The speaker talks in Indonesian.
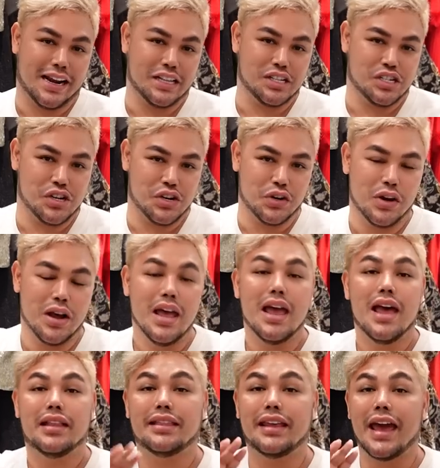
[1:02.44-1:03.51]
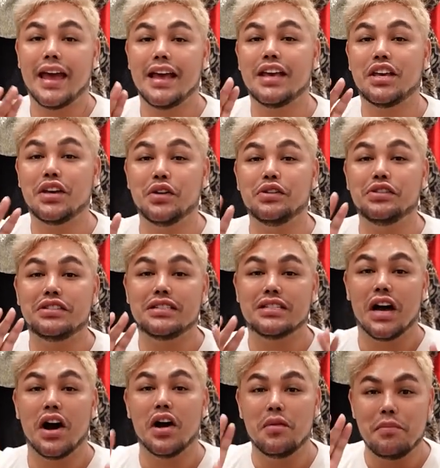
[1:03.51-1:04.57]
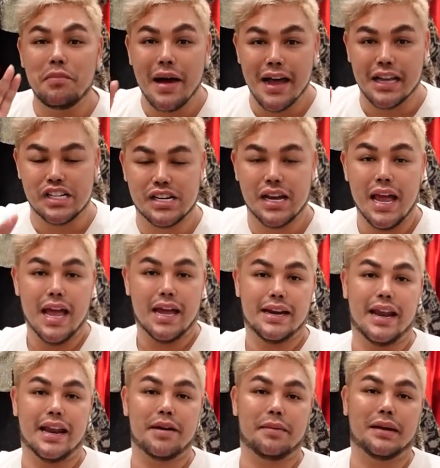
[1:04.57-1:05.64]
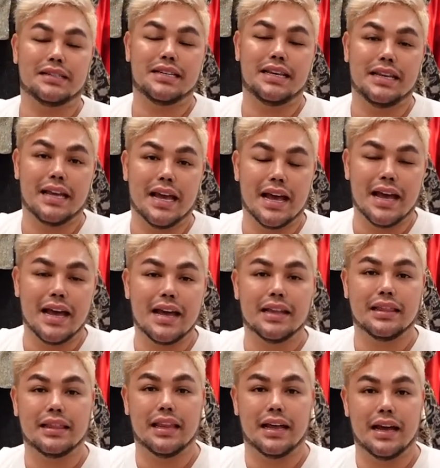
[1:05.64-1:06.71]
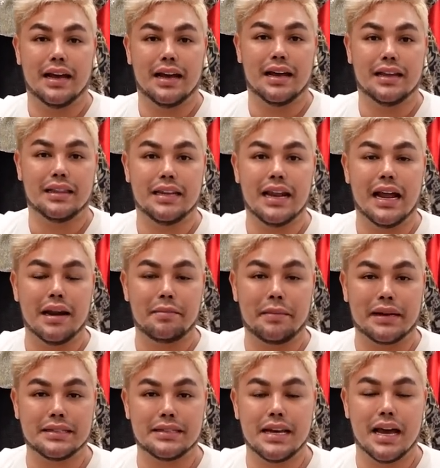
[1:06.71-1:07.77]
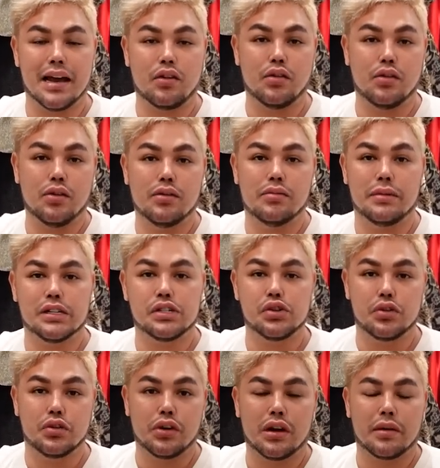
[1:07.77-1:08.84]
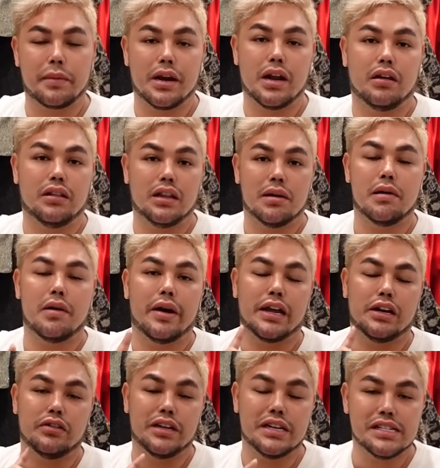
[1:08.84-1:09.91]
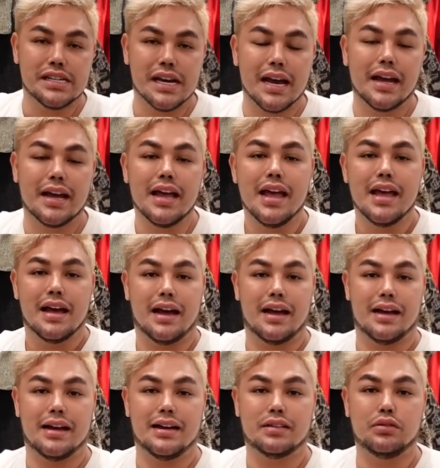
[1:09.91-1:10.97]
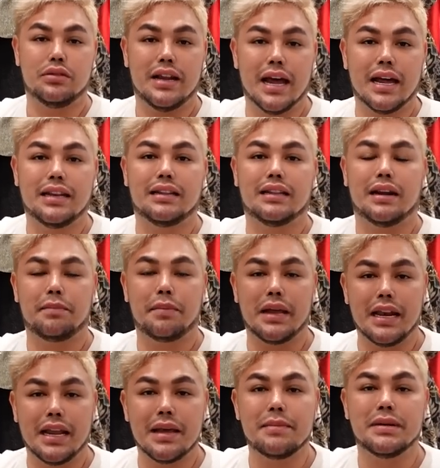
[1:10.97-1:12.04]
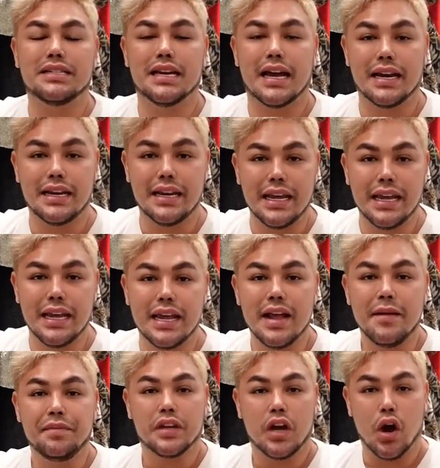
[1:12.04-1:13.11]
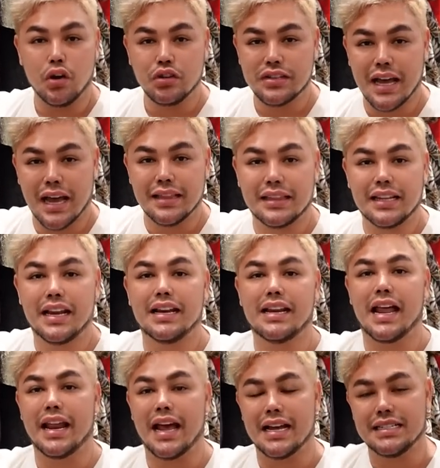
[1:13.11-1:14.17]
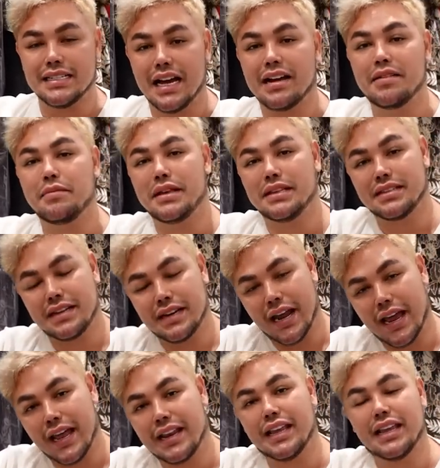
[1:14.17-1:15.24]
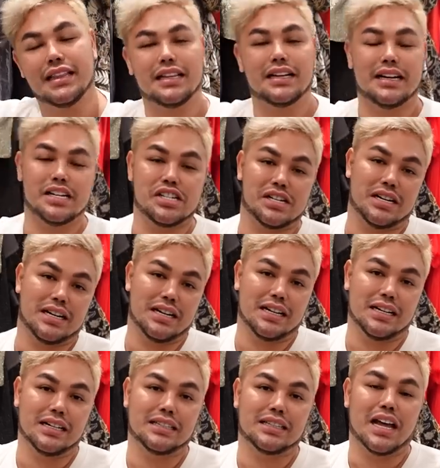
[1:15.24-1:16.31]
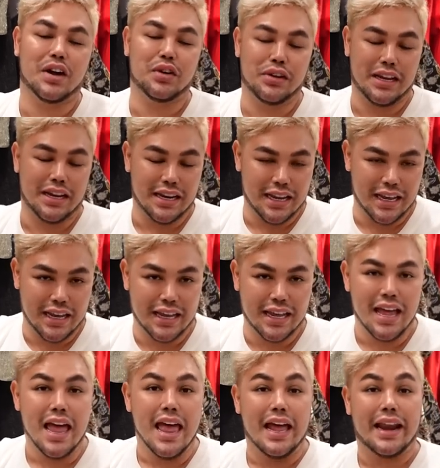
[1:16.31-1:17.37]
Grand Show. Thank you so much. Dan yang pastinya uh, tidak lepasnya aku bersyukur kepada Allah bahwa Indonesia uh, sudah terpilih menjadi menjadi host country dari ajang Miss Grand International tahun ini.